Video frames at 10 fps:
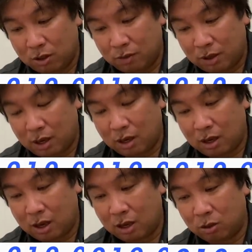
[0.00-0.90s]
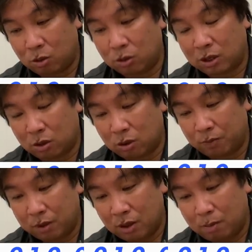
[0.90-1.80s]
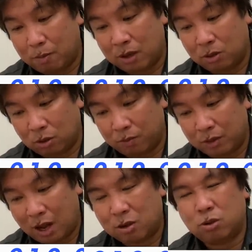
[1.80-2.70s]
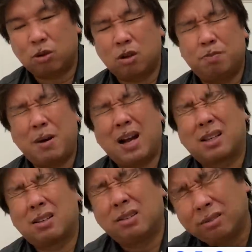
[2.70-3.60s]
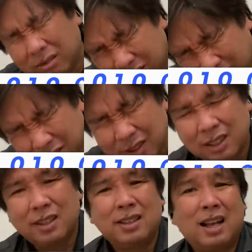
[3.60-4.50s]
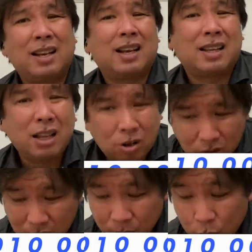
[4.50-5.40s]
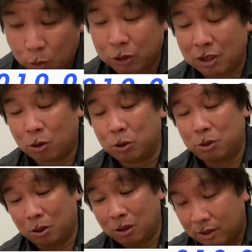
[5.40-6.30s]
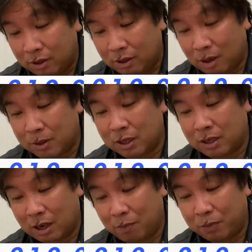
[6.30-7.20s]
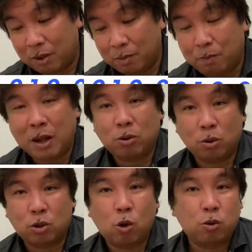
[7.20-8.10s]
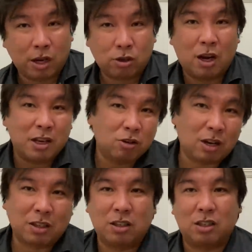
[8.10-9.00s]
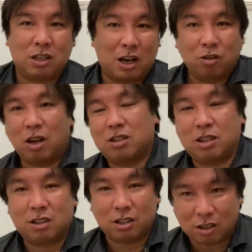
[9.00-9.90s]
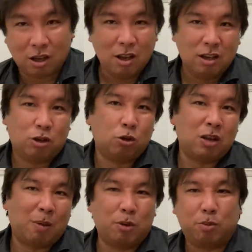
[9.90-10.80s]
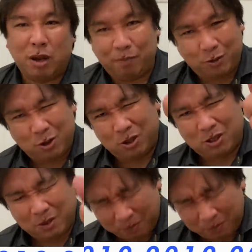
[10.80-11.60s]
で、あの、太田のバンド、悪送球、バッと。何やってんと。と思ったら今度、山崎がバンド、ショーフライ、スライディングキャッチして、セカンド走っていって、一人ダブルプレー、ュッと。